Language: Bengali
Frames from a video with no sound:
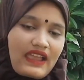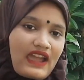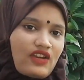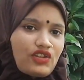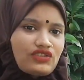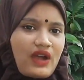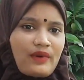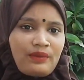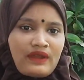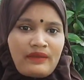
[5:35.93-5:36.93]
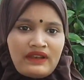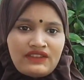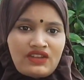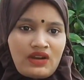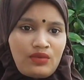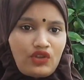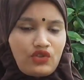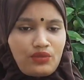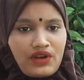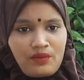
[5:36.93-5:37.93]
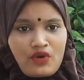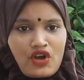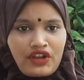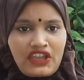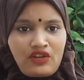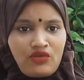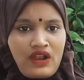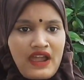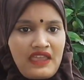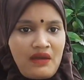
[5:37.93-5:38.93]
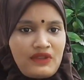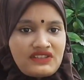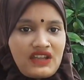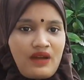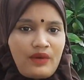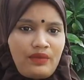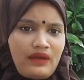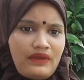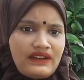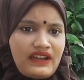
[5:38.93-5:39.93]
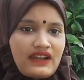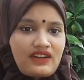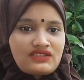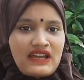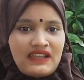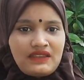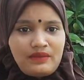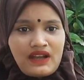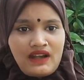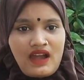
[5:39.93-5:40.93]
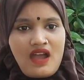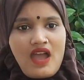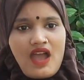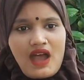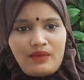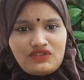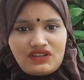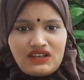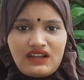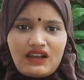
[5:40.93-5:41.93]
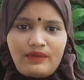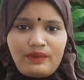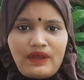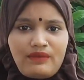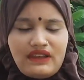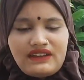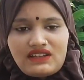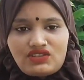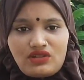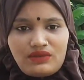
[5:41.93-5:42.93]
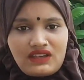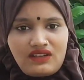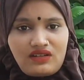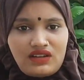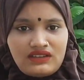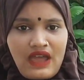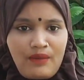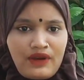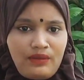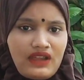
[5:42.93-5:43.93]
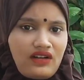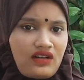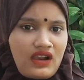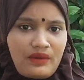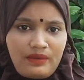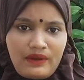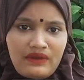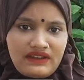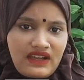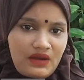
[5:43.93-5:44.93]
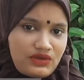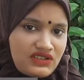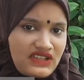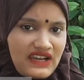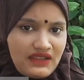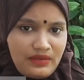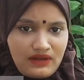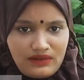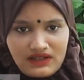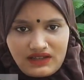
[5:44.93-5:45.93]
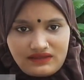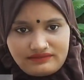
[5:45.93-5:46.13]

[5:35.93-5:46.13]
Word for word: কেন তো আমার ফ্যামিলি তো আর বর্তমানে বড় কেউ নাই আমি ছাড়া আমার ফ্যামিলিটাকে কেউ চালাইতে পারে না আমি চলে গেলে আমার ফ্যামিলিটা চলবে কি করে তা আমার বিয়ে করলে আমার ফ্যামিলিটাকে বুঝে চালাইতে পারবে না